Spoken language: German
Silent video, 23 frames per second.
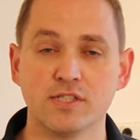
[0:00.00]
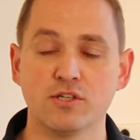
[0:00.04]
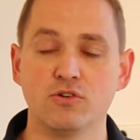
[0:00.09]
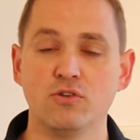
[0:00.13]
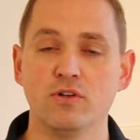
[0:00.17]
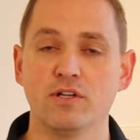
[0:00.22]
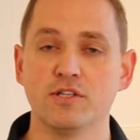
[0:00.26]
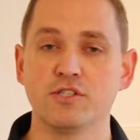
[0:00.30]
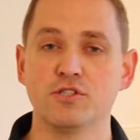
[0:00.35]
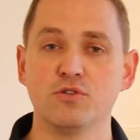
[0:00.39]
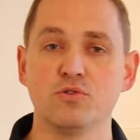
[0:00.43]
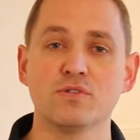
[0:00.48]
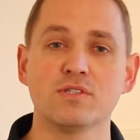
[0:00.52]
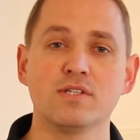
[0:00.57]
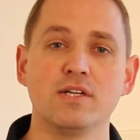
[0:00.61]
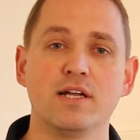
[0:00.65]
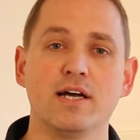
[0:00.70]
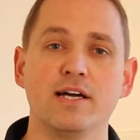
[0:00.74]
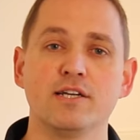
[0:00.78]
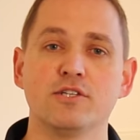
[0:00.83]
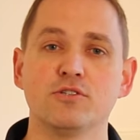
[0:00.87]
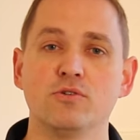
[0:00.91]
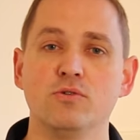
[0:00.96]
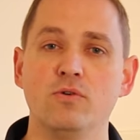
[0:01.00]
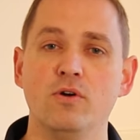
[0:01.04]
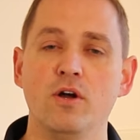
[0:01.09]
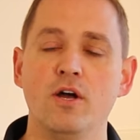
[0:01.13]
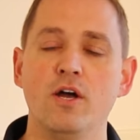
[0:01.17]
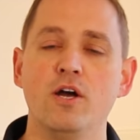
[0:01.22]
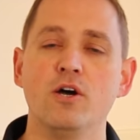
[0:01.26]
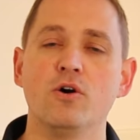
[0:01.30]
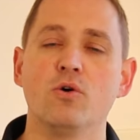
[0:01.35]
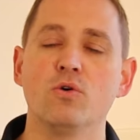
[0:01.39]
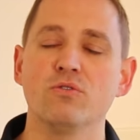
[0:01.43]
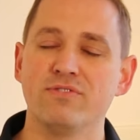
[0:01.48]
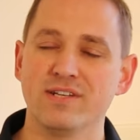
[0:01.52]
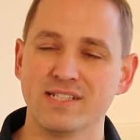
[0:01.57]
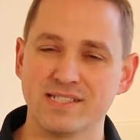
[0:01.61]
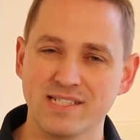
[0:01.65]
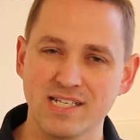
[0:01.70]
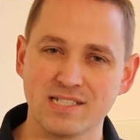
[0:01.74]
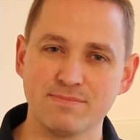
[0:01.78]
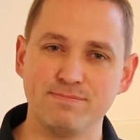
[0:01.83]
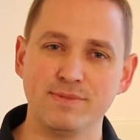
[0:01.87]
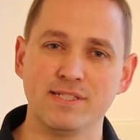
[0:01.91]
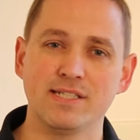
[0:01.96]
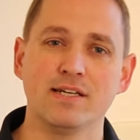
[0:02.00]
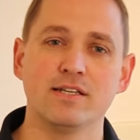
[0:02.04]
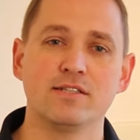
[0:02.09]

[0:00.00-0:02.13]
Zirkulationsleitung und was das mit